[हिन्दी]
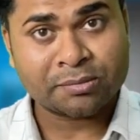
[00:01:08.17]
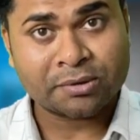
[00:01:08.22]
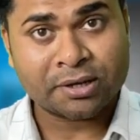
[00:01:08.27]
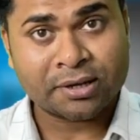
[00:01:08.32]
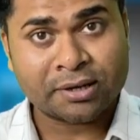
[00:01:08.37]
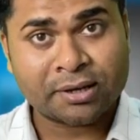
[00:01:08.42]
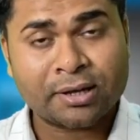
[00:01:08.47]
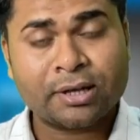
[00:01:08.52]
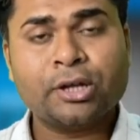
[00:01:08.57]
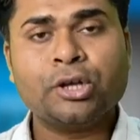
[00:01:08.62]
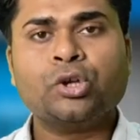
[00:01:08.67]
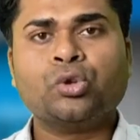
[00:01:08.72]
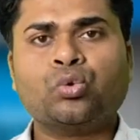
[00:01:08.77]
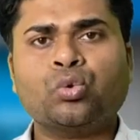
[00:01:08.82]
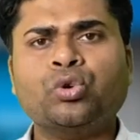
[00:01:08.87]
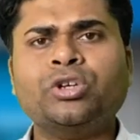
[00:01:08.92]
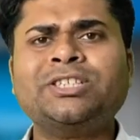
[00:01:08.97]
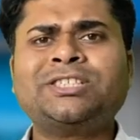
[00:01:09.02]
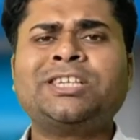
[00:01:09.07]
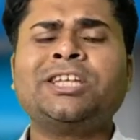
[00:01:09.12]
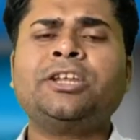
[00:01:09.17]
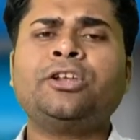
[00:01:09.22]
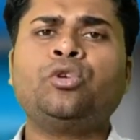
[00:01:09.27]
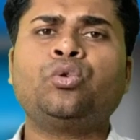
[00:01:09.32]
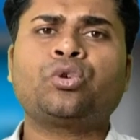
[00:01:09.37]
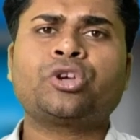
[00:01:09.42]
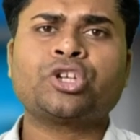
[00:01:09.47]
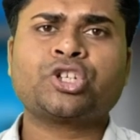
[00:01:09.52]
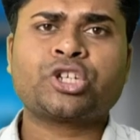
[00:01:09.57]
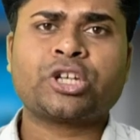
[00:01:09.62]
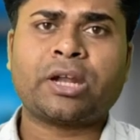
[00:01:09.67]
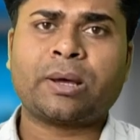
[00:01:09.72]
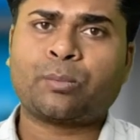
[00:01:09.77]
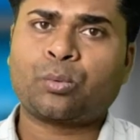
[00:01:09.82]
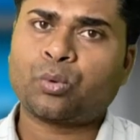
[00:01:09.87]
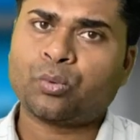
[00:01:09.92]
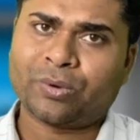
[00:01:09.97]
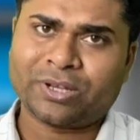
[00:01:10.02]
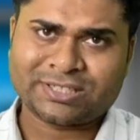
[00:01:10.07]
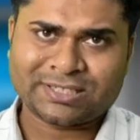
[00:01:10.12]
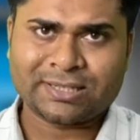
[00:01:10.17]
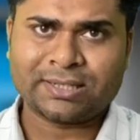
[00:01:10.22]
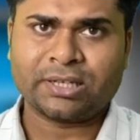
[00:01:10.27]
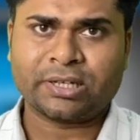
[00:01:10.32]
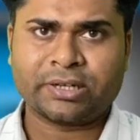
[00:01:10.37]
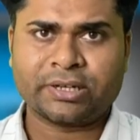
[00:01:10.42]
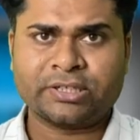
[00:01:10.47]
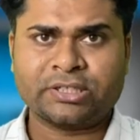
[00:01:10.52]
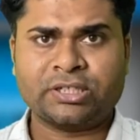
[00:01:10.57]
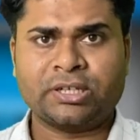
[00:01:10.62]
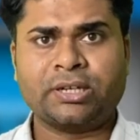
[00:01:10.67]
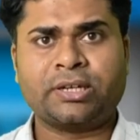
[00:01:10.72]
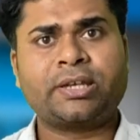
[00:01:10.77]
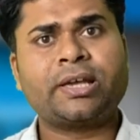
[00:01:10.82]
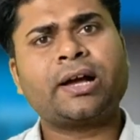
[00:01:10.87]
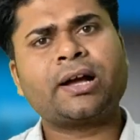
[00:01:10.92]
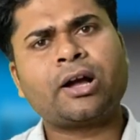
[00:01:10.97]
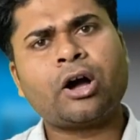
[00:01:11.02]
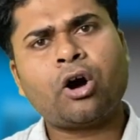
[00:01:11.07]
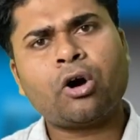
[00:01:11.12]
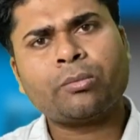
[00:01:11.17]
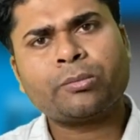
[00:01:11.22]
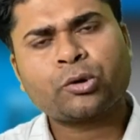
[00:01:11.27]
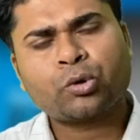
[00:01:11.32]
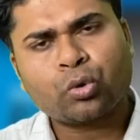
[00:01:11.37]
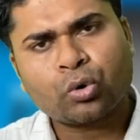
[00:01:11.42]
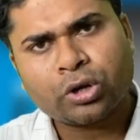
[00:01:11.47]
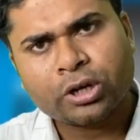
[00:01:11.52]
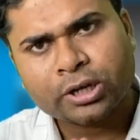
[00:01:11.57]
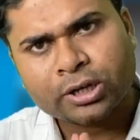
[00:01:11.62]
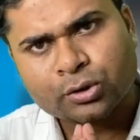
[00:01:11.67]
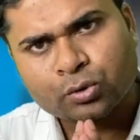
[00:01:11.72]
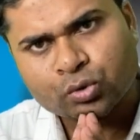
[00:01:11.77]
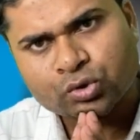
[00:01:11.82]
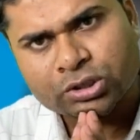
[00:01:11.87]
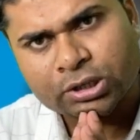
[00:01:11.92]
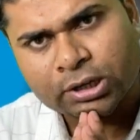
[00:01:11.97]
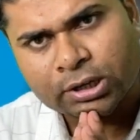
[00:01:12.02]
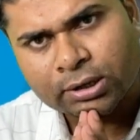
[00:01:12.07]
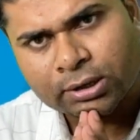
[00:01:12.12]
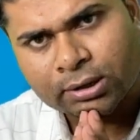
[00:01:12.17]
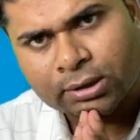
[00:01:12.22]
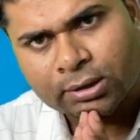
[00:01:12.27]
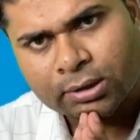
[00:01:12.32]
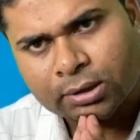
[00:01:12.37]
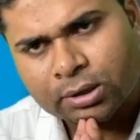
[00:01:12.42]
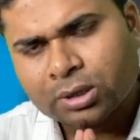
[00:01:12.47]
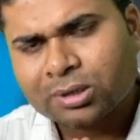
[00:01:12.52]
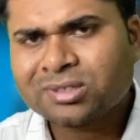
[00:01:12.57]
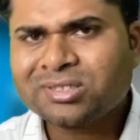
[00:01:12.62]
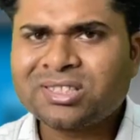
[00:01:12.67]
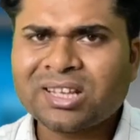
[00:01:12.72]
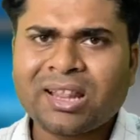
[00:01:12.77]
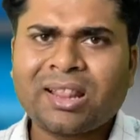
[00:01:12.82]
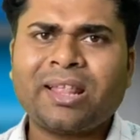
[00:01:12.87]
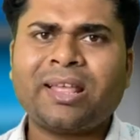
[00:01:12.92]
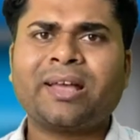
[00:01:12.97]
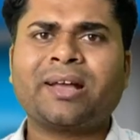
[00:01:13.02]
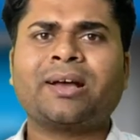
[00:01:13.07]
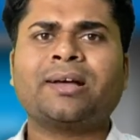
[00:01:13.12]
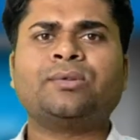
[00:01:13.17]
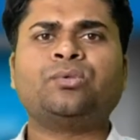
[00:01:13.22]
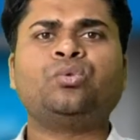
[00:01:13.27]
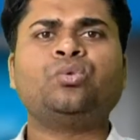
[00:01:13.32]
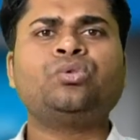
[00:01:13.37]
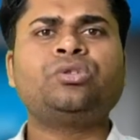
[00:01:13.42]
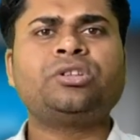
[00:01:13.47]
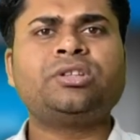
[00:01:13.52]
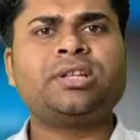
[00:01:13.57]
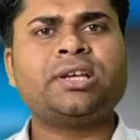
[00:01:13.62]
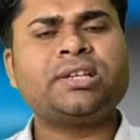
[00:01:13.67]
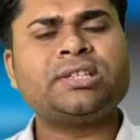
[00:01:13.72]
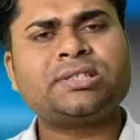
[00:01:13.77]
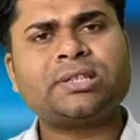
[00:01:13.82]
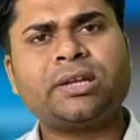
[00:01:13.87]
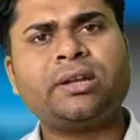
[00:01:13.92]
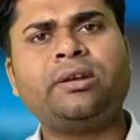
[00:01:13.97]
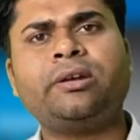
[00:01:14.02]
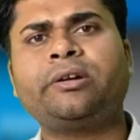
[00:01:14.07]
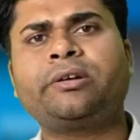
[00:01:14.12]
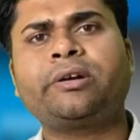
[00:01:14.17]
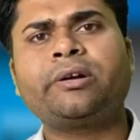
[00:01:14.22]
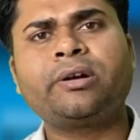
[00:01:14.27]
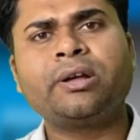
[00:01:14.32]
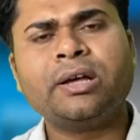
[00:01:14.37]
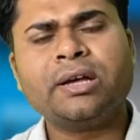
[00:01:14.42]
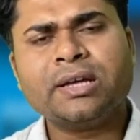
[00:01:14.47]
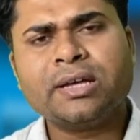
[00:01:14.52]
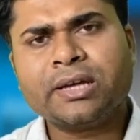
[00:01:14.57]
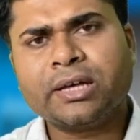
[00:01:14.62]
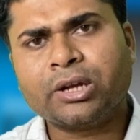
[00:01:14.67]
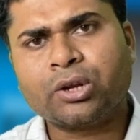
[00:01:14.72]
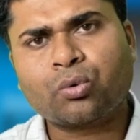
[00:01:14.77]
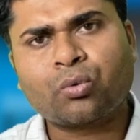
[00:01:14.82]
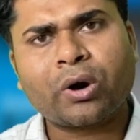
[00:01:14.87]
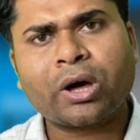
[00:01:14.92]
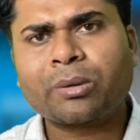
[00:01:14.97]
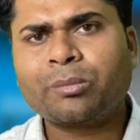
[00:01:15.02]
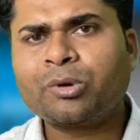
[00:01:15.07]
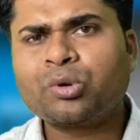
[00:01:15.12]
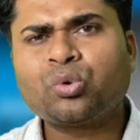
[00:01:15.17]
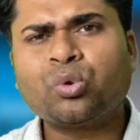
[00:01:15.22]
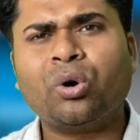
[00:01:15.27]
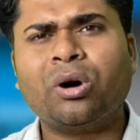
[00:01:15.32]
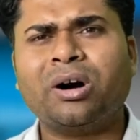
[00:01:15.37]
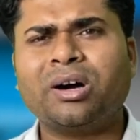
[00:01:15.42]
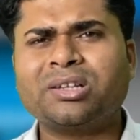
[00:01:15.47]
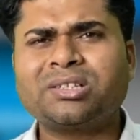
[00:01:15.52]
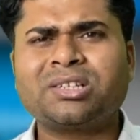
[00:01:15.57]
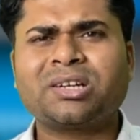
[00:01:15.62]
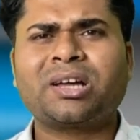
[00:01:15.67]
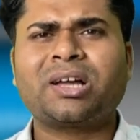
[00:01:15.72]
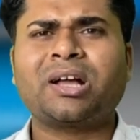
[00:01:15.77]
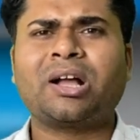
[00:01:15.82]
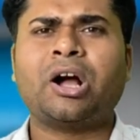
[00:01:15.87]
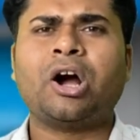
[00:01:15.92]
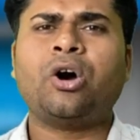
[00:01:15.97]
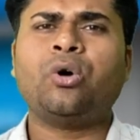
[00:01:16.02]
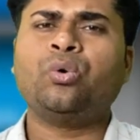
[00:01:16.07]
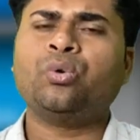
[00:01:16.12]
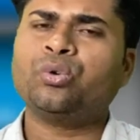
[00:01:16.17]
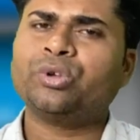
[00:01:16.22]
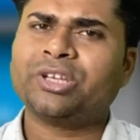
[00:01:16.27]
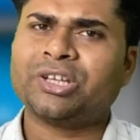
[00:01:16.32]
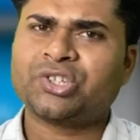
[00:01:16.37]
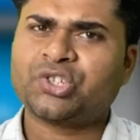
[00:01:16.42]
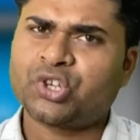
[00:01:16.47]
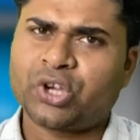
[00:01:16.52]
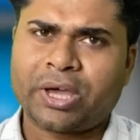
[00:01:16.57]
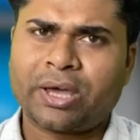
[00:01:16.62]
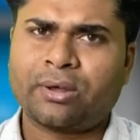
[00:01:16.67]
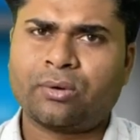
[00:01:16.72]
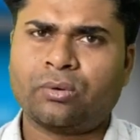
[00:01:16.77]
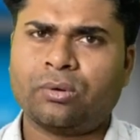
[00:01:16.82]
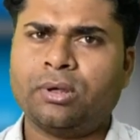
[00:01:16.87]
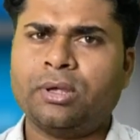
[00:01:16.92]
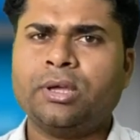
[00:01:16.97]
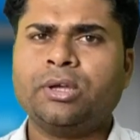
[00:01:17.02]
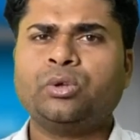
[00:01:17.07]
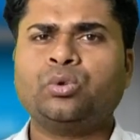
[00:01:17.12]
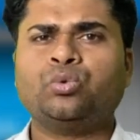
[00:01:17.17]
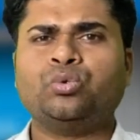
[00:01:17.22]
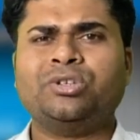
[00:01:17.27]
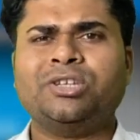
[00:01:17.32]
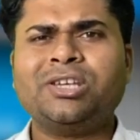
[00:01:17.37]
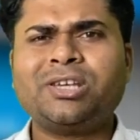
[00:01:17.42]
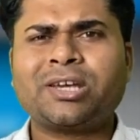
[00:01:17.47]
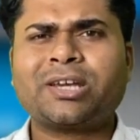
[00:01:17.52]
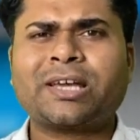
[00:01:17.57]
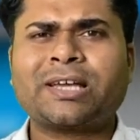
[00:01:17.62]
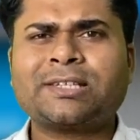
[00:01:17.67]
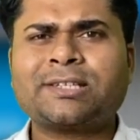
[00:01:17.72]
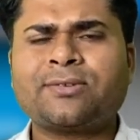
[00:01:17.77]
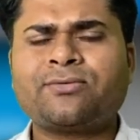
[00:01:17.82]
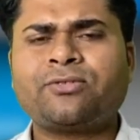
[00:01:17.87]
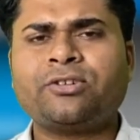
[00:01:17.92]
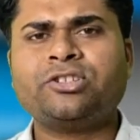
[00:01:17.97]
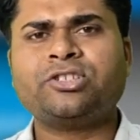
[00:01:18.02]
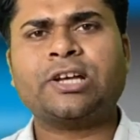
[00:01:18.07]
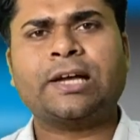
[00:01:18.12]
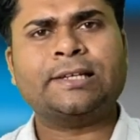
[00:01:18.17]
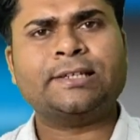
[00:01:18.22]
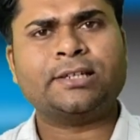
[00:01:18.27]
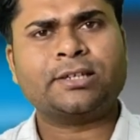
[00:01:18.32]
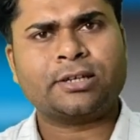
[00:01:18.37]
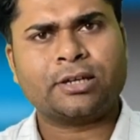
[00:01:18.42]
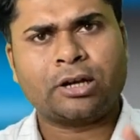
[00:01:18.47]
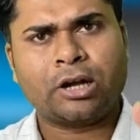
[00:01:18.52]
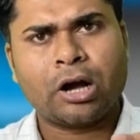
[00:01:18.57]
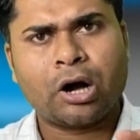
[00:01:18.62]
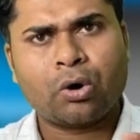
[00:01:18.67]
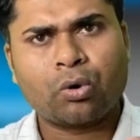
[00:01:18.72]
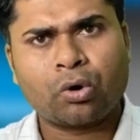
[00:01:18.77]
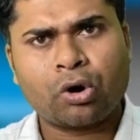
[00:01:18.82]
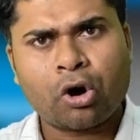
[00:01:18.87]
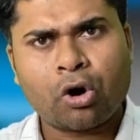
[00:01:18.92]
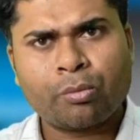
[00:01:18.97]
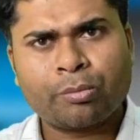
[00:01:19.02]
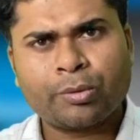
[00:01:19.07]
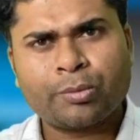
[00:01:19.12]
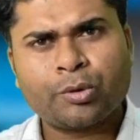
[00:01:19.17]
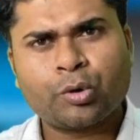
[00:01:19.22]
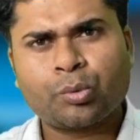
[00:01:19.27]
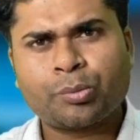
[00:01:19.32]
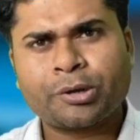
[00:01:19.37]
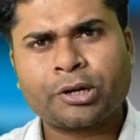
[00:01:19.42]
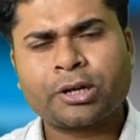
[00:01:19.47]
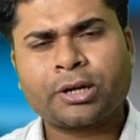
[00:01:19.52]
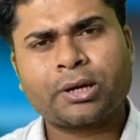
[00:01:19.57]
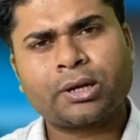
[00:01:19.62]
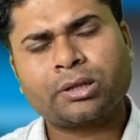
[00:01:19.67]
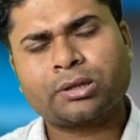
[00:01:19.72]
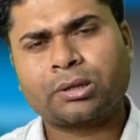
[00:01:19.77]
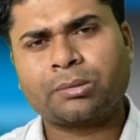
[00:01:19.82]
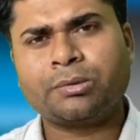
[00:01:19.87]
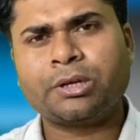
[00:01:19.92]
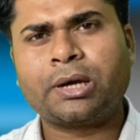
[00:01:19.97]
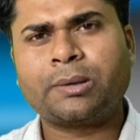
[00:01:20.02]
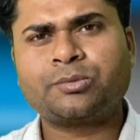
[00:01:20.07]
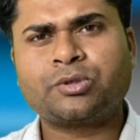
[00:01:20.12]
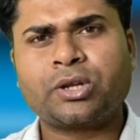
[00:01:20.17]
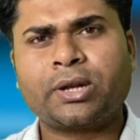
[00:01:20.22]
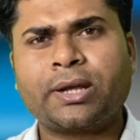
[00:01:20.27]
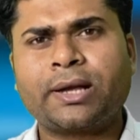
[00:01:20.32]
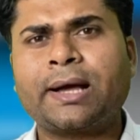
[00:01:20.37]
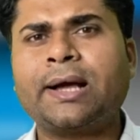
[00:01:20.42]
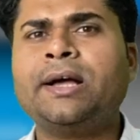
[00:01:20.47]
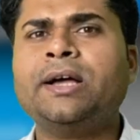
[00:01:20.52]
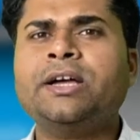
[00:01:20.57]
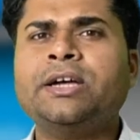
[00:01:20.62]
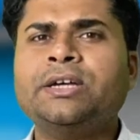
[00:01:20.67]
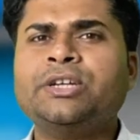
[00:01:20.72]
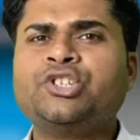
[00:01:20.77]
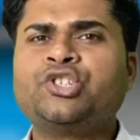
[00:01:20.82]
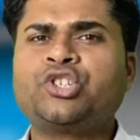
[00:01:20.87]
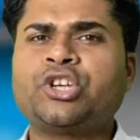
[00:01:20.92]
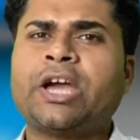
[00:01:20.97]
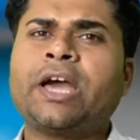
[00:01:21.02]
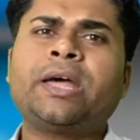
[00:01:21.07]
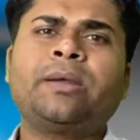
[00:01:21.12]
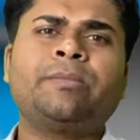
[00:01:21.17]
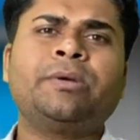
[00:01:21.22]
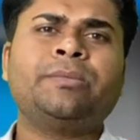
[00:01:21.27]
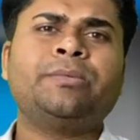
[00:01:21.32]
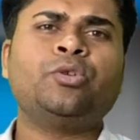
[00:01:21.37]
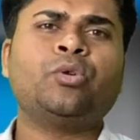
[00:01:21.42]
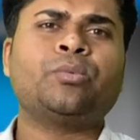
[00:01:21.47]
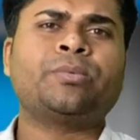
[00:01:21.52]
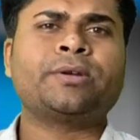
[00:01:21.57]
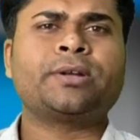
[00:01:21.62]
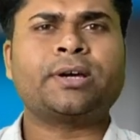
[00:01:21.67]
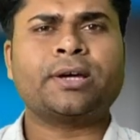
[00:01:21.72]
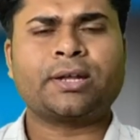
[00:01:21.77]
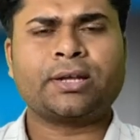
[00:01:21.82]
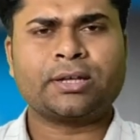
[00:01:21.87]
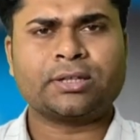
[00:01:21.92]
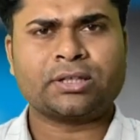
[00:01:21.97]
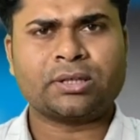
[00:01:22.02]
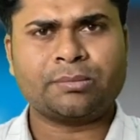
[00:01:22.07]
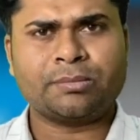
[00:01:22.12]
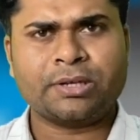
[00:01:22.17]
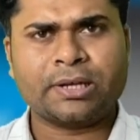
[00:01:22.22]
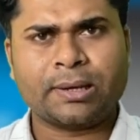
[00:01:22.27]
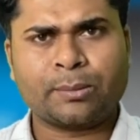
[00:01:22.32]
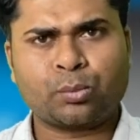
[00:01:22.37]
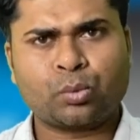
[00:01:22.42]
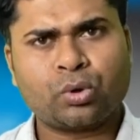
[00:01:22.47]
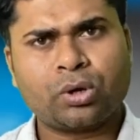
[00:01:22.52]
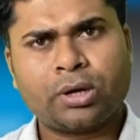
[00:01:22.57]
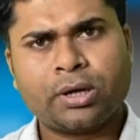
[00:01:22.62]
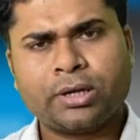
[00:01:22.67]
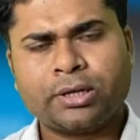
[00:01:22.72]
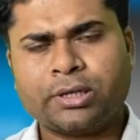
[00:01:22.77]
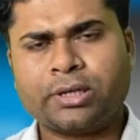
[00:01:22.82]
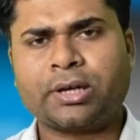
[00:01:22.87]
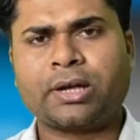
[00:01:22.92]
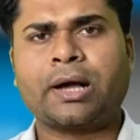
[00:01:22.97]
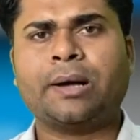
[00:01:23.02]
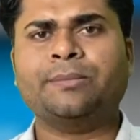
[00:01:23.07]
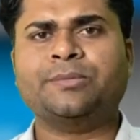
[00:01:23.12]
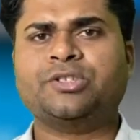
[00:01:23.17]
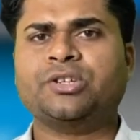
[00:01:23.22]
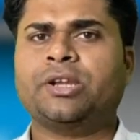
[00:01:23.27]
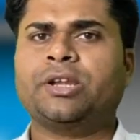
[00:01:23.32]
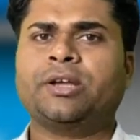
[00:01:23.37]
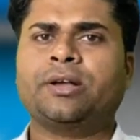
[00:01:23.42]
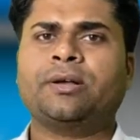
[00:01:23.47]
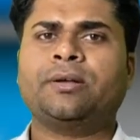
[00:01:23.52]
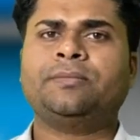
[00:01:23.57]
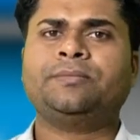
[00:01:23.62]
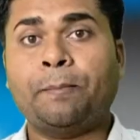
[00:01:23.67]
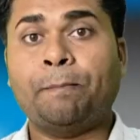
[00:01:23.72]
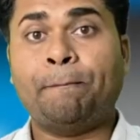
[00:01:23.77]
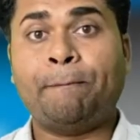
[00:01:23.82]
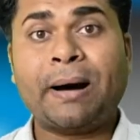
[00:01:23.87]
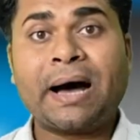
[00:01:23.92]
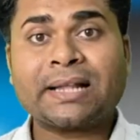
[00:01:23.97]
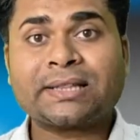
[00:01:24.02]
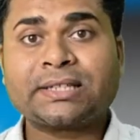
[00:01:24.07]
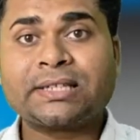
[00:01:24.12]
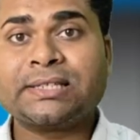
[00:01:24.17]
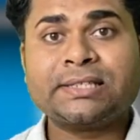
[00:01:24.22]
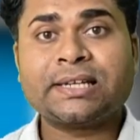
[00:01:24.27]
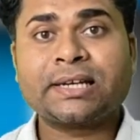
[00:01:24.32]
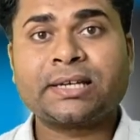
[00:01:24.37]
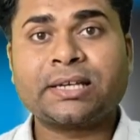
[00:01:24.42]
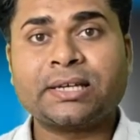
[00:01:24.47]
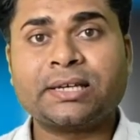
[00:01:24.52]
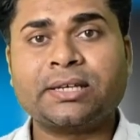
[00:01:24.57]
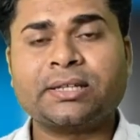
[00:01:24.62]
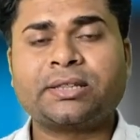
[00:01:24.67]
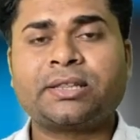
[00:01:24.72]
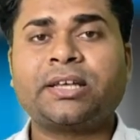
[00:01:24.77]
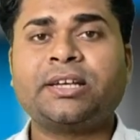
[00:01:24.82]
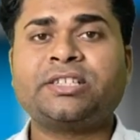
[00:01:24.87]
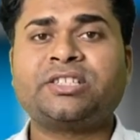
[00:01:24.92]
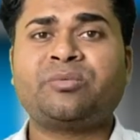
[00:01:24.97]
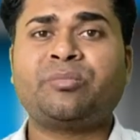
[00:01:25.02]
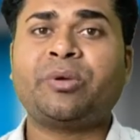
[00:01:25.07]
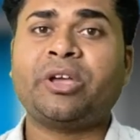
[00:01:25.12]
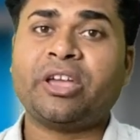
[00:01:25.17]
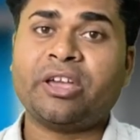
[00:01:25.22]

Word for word: बढ़ेगा तो इसीलिए लोकेशन आपको वैसा देखना चाहिए क्या गाँव में खोलेंगे तो चलेगा चल जाएगा दूध दही से रिलेटेड रिक्वायरमेंट तो हर जगह गांव हो या शहर हो तो ये एक ऐसा फ्रेंचाइजी है कि गांव गांव में भी ओपन करेंगे तभी आप चलेगा शहर में भी ओपन करेंगे तभी आपको ये काम चलेगा बात की जाए कि कितना इसमें